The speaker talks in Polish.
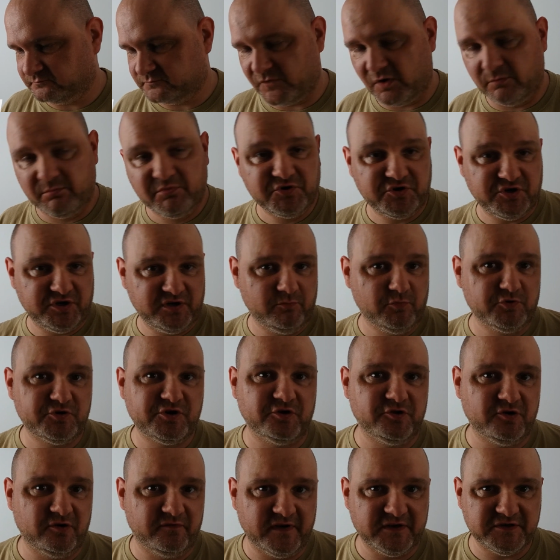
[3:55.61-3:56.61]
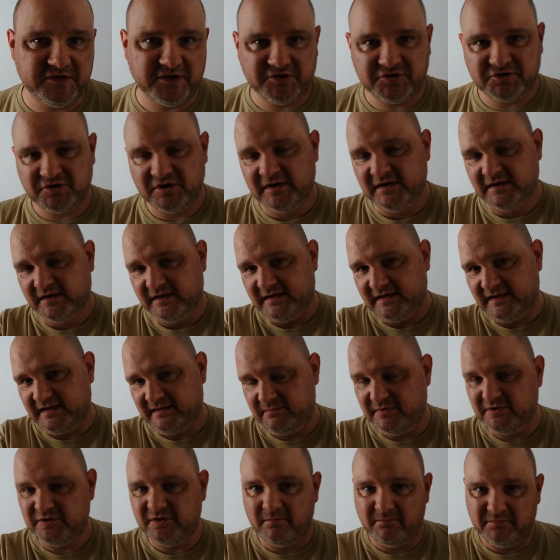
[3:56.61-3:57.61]
to bym się nie musiał dowiedzieć,
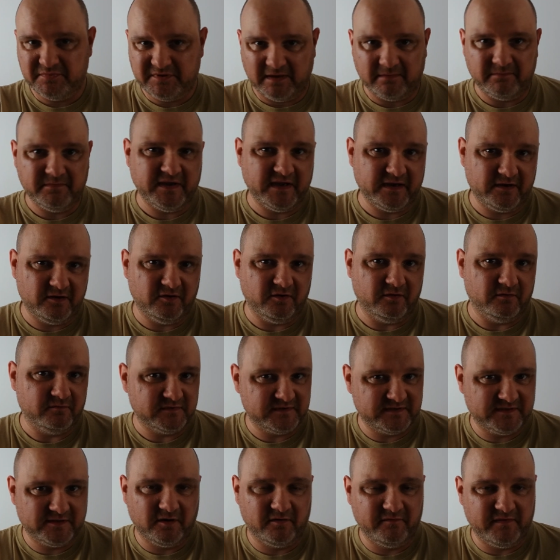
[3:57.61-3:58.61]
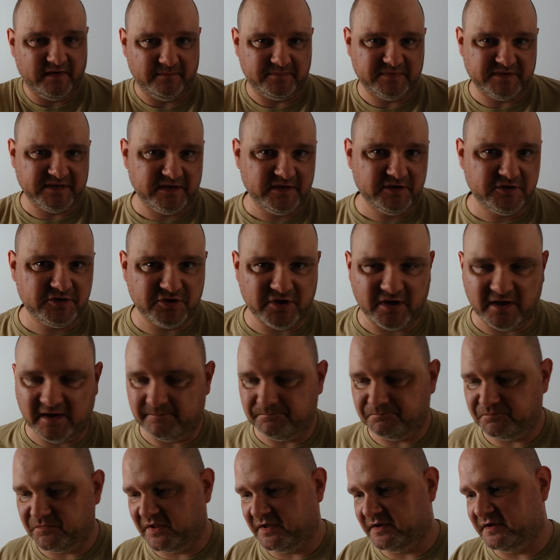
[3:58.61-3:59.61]
E, będą tam jego zdrowie
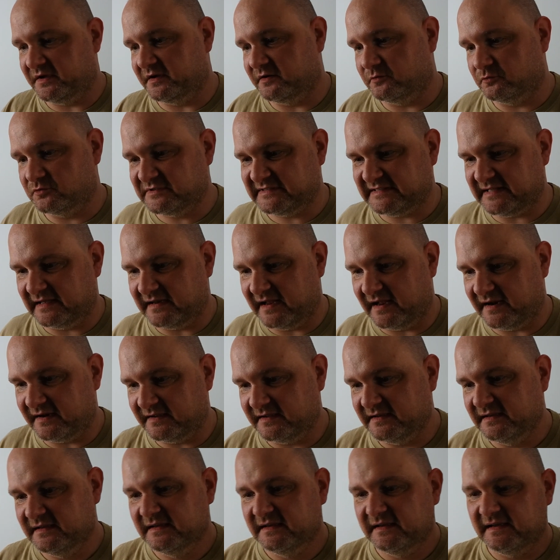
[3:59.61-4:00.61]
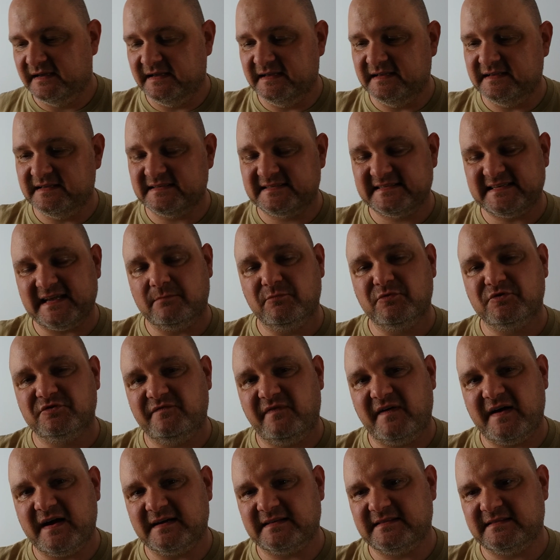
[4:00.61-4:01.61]
psychiczne e, ustalali. E, sam
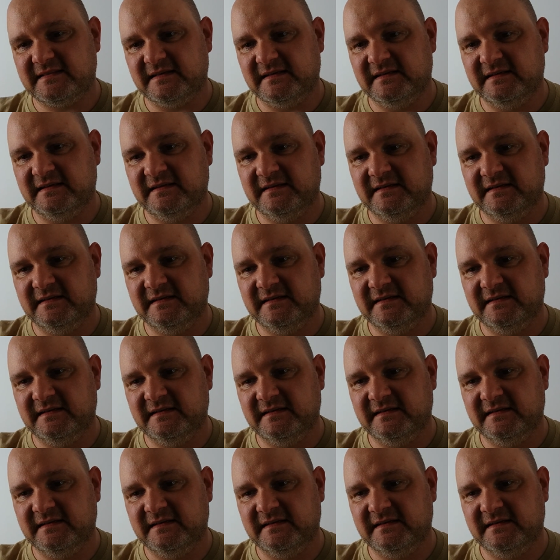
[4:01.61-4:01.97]
już fakt,